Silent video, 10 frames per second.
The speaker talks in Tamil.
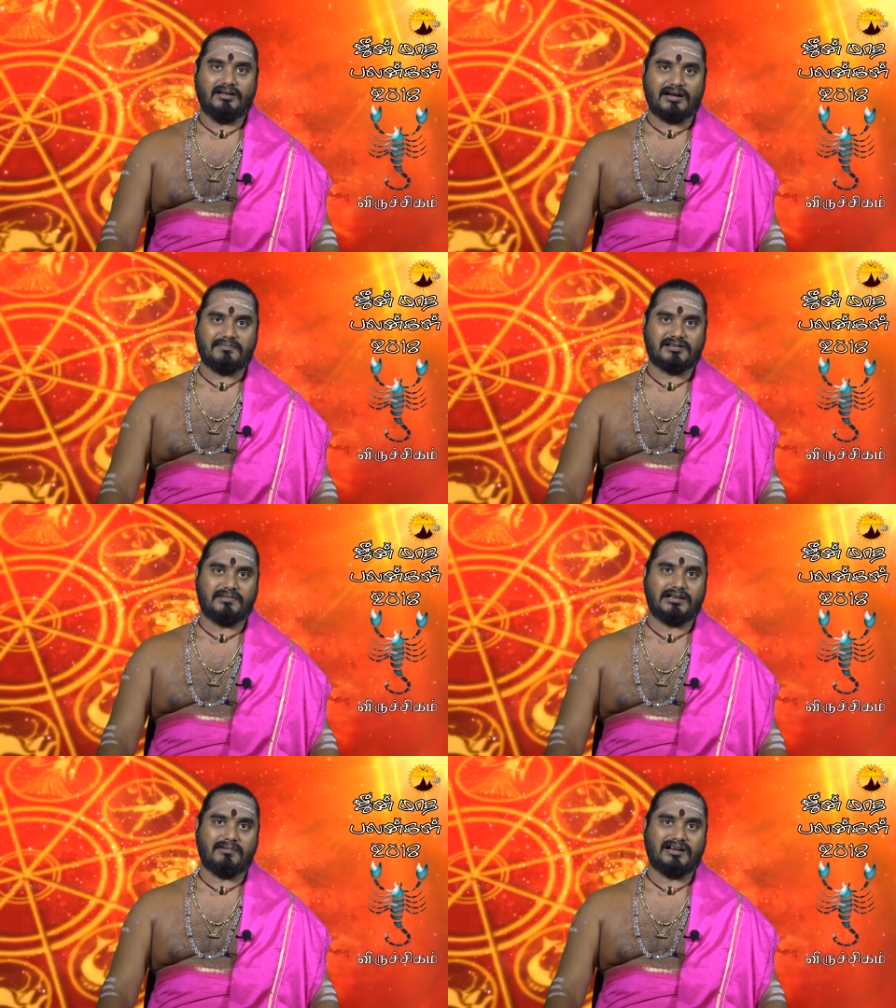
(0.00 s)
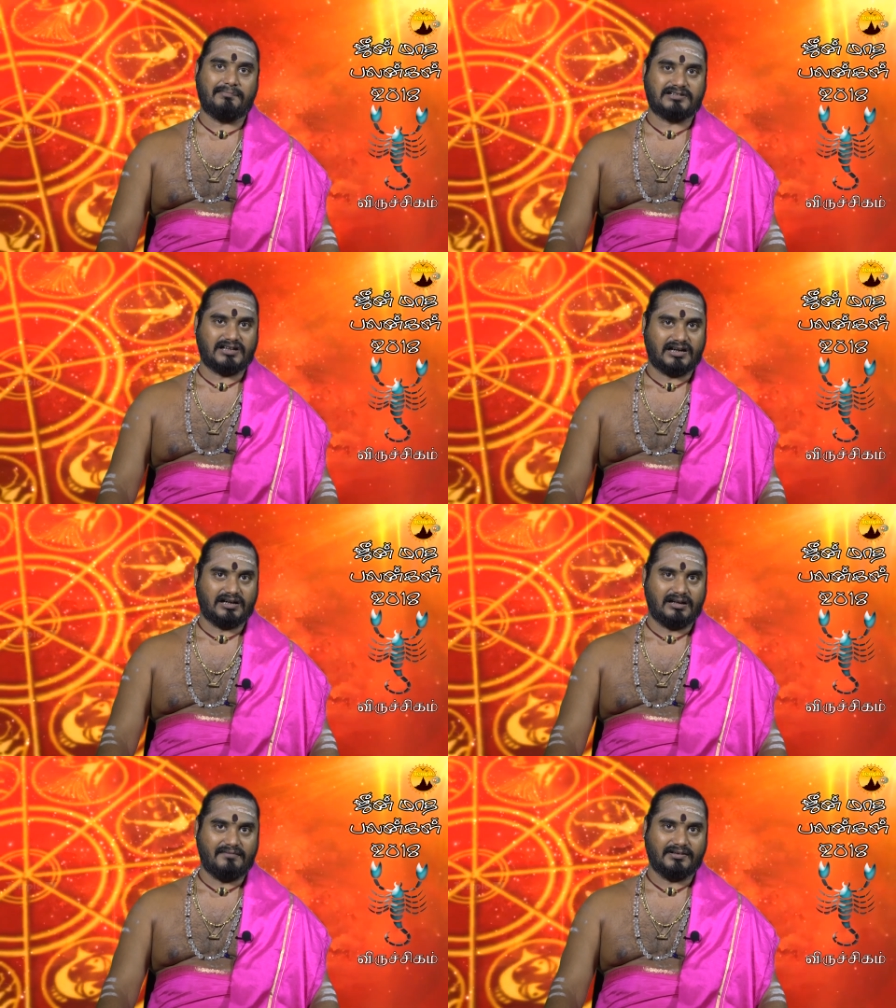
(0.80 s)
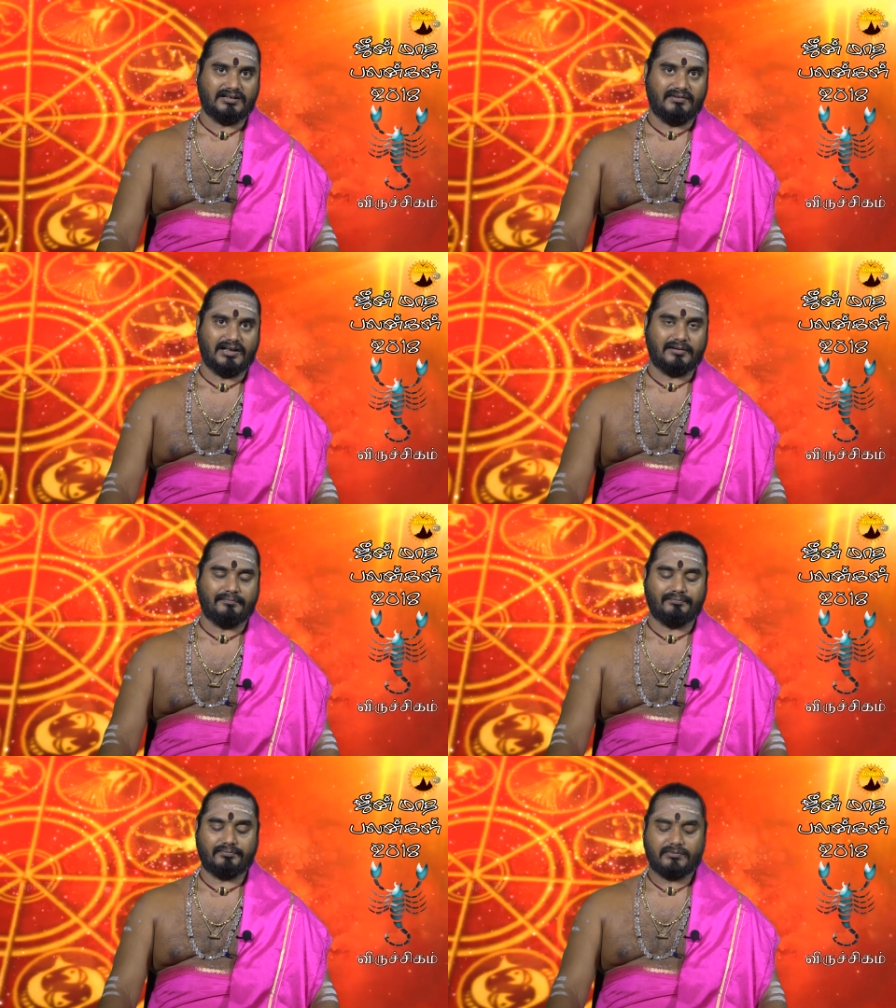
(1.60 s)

நரம்பு சம்பந்தமான பிரச்சனைகள் எல்லாம் வந்து விலகும்